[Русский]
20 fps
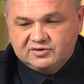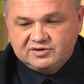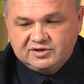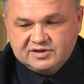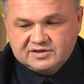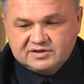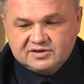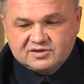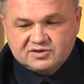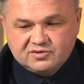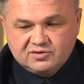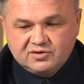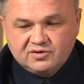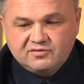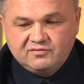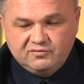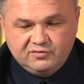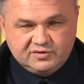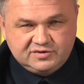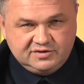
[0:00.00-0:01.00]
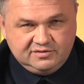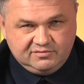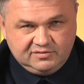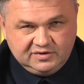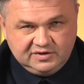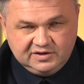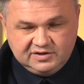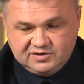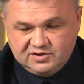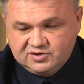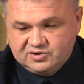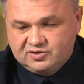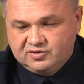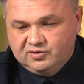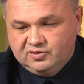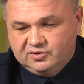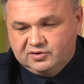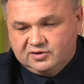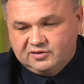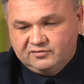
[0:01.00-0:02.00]
348 тысяч
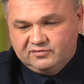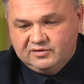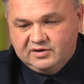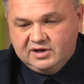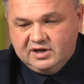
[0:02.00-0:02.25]
долларов.